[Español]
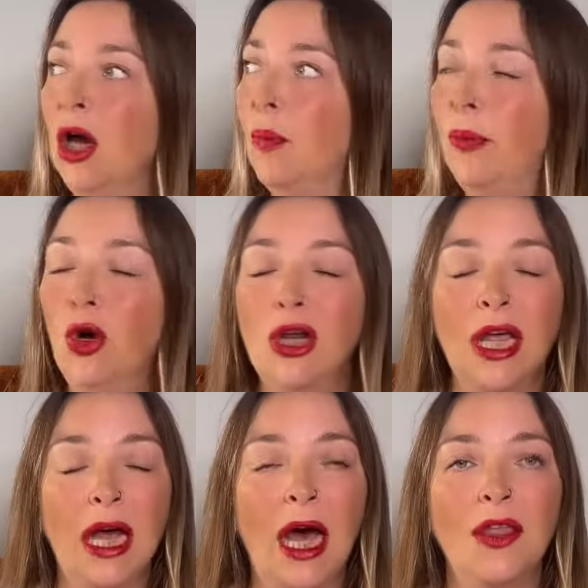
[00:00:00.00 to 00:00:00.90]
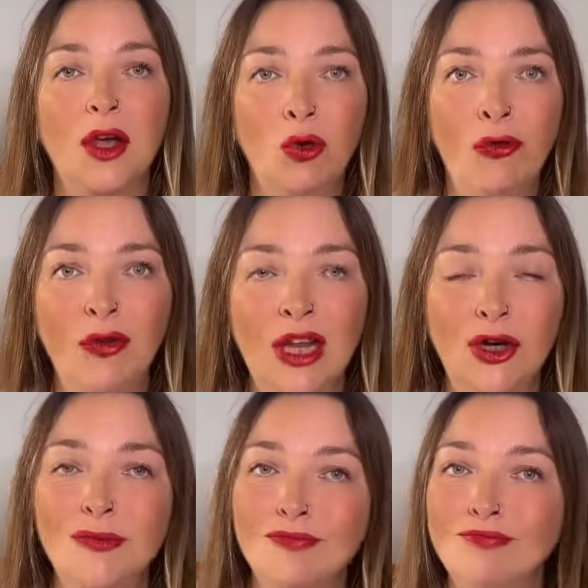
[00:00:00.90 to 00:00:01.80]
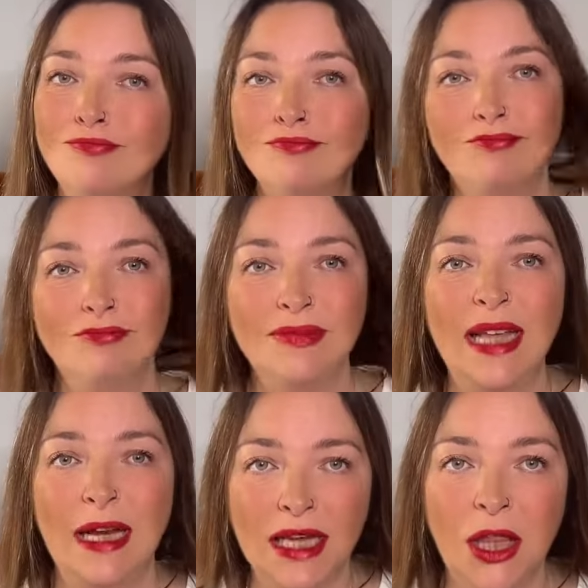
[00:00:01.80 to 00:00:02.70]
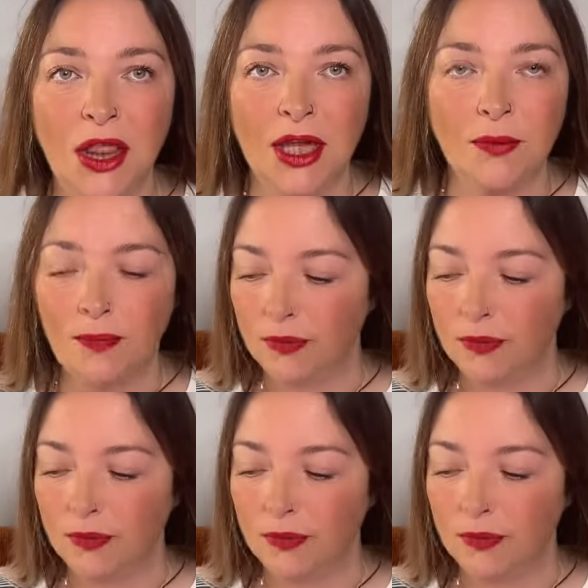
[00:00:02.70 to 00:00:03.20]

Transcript: porque hace un frío del 15.